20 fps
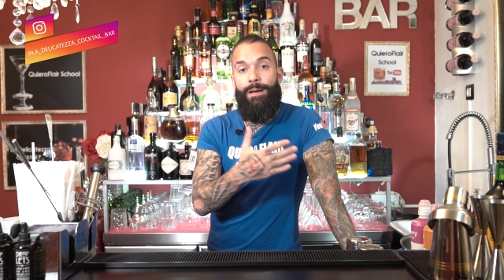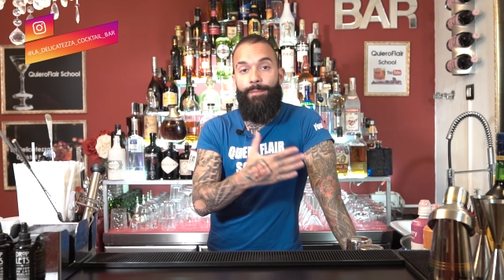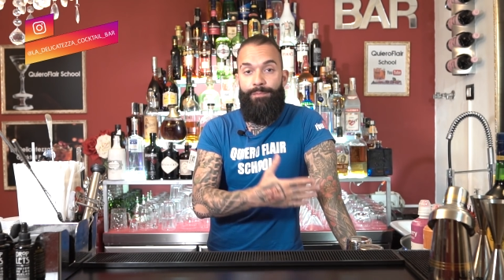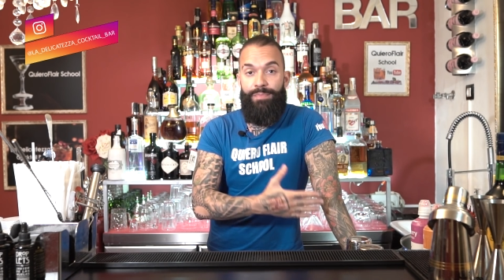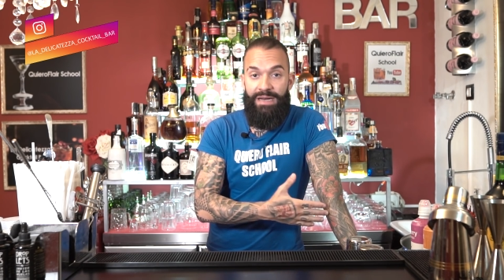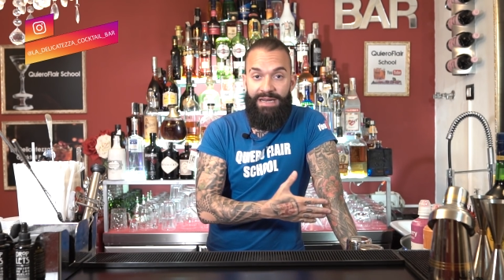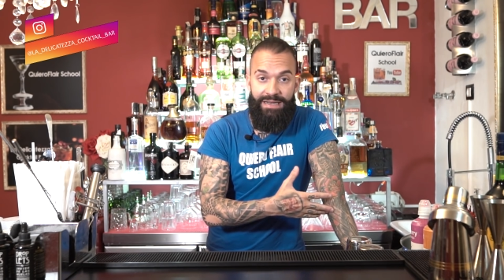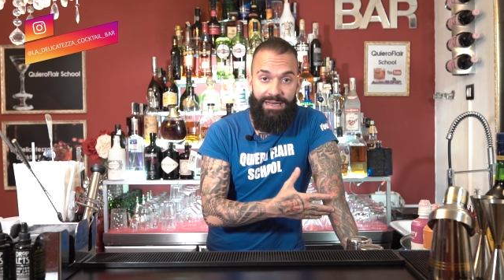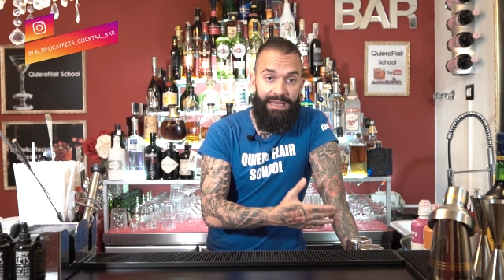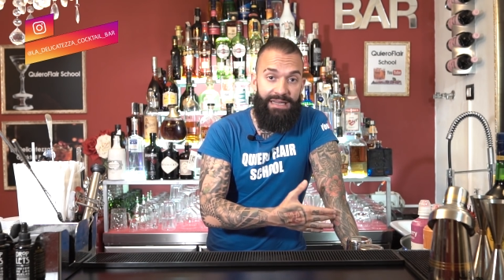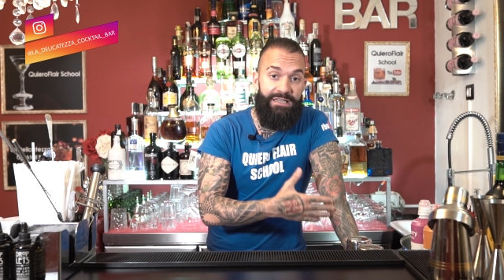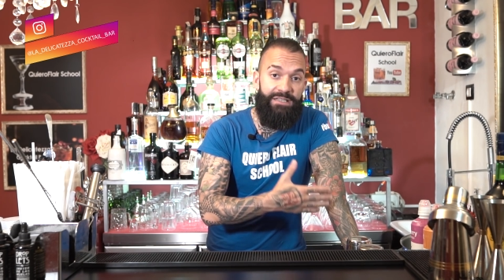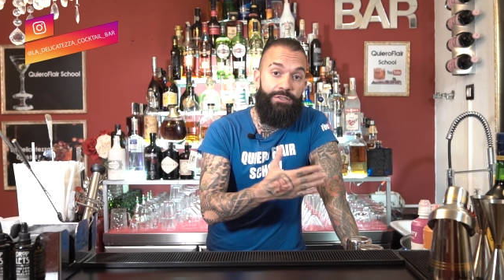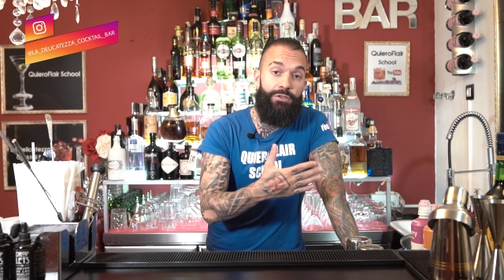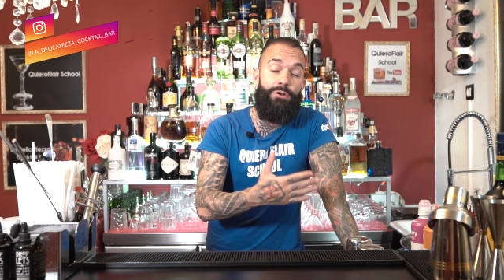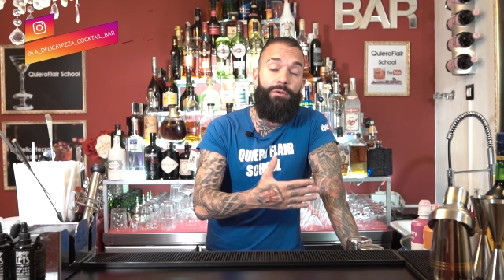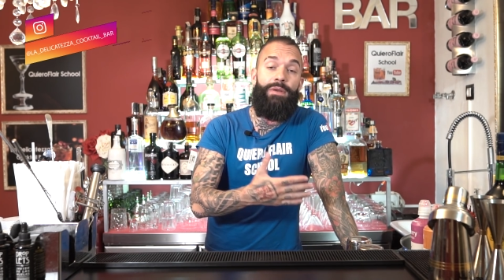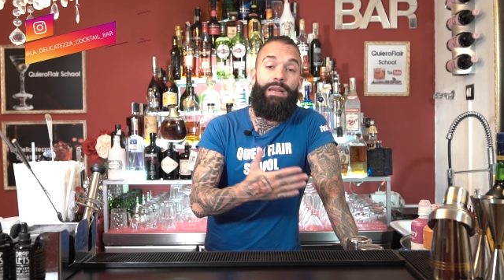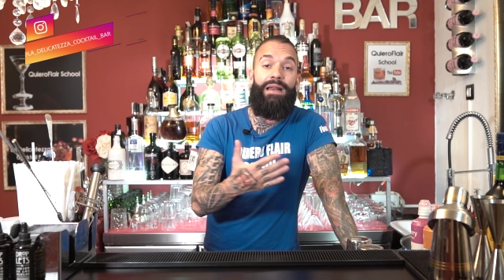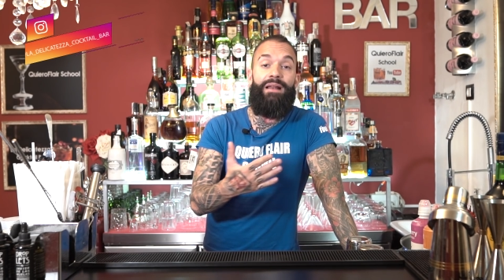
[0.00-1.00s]
aprender
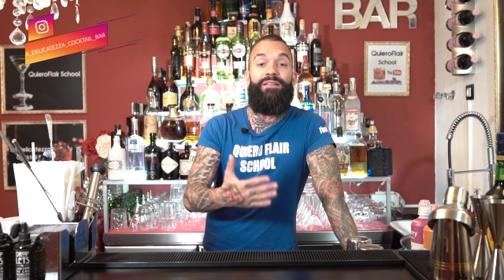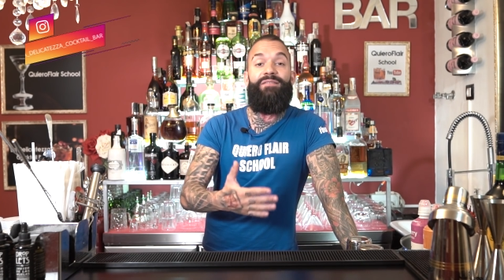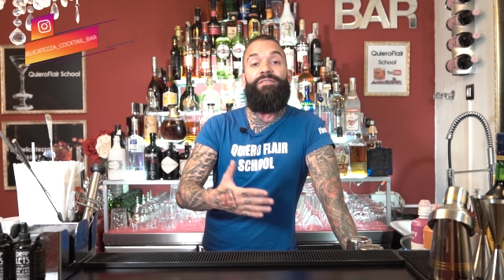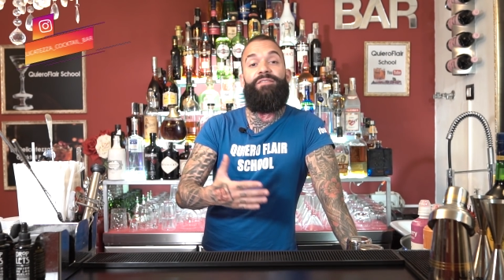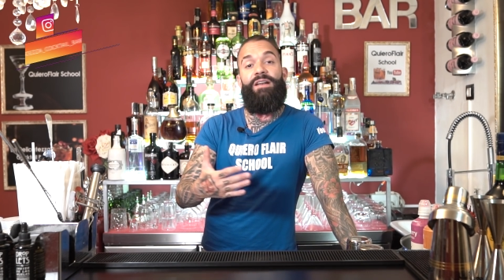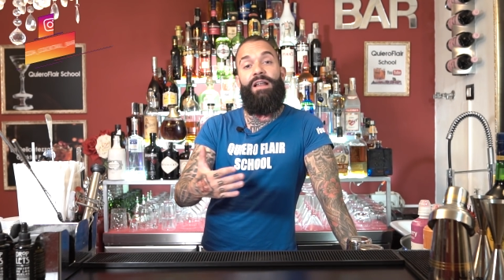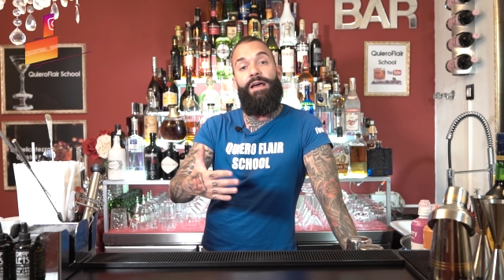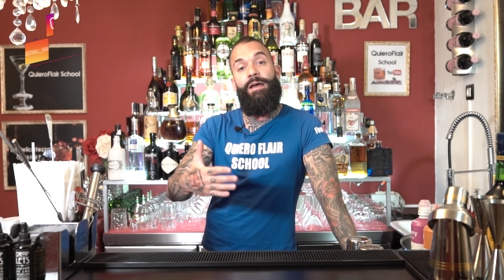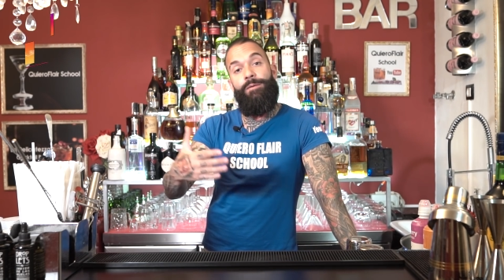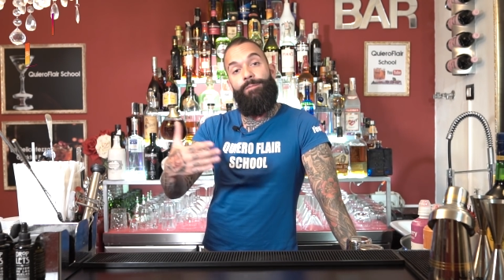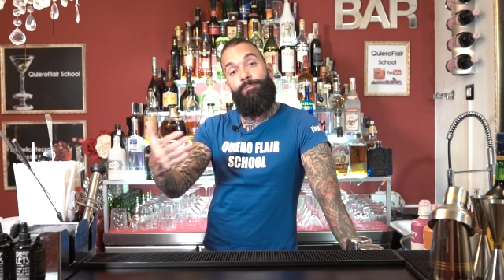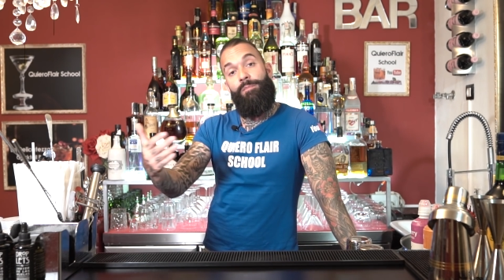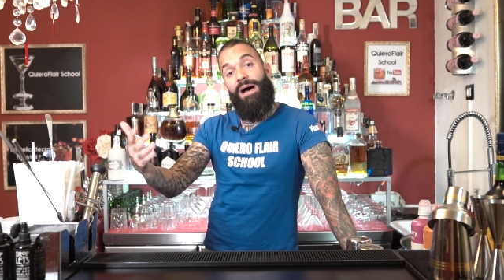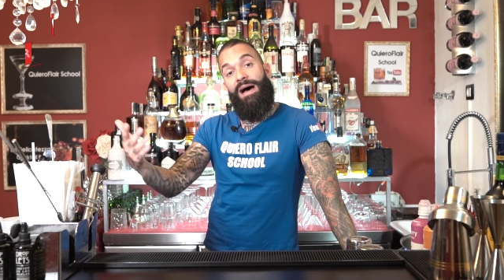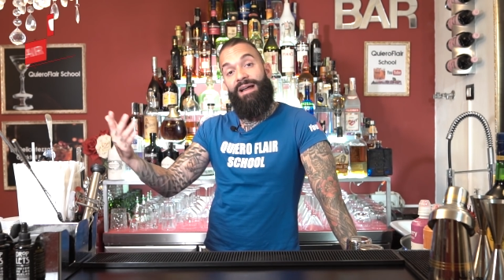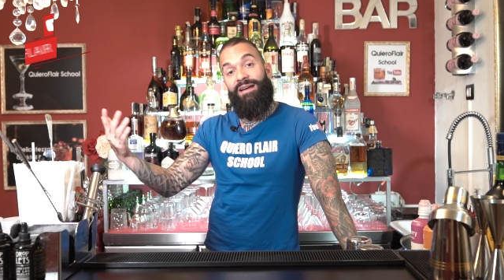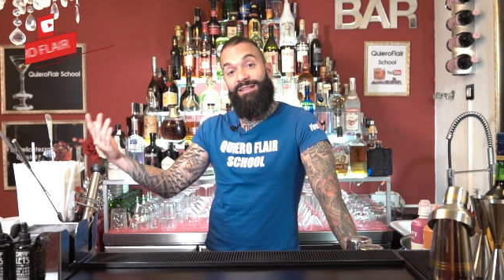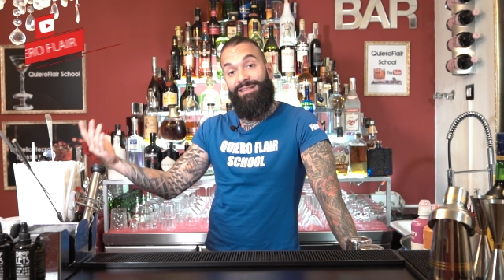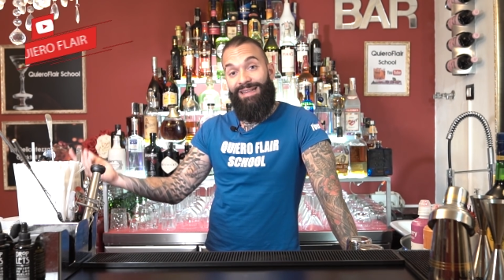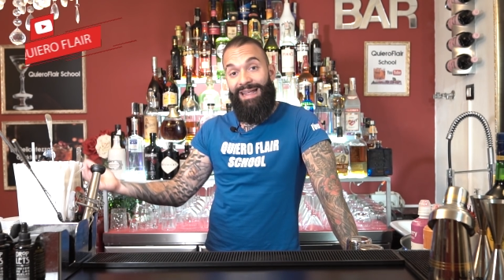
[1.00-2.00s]
sobre el flair
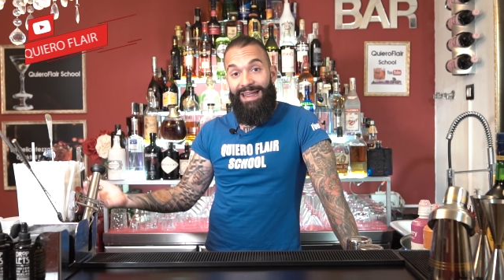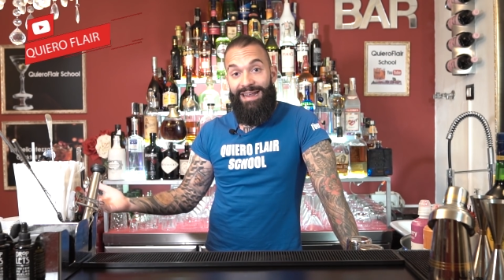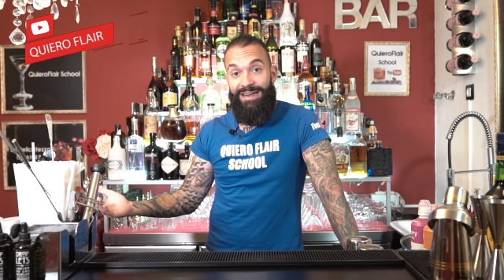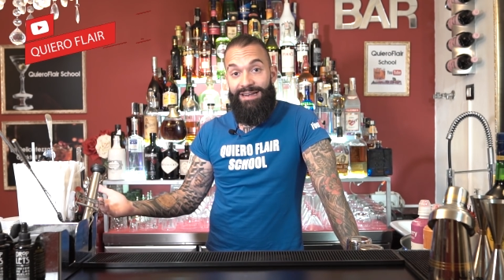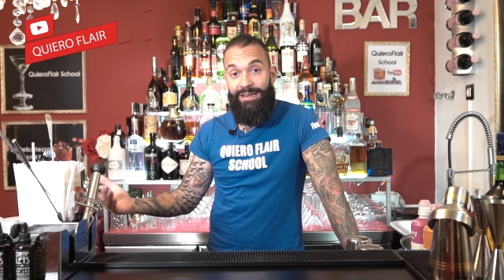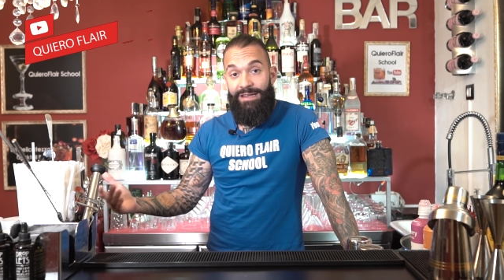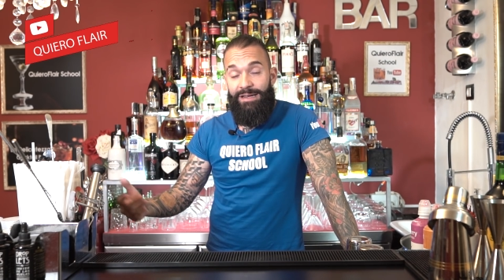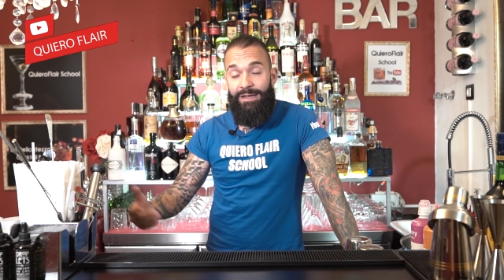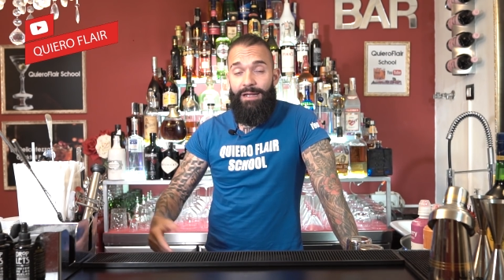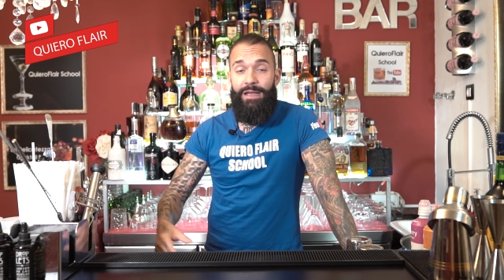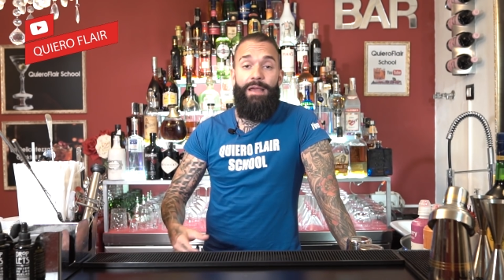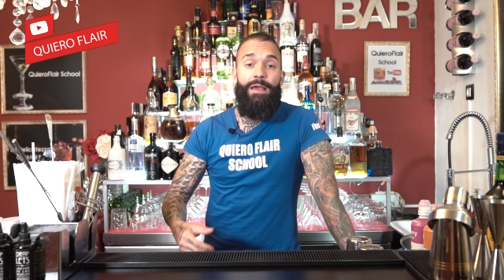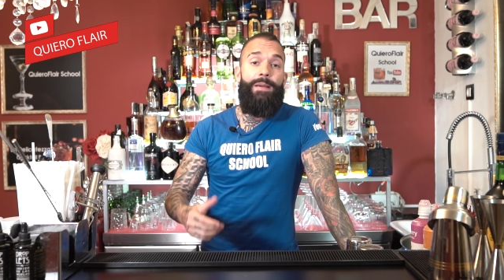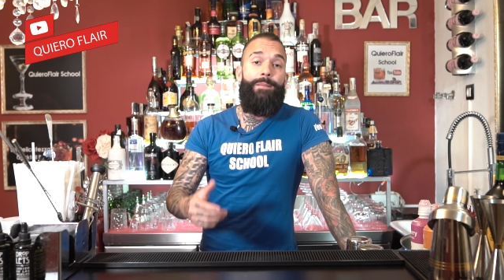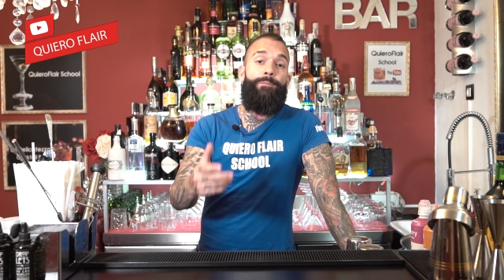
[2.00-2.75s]
bartending.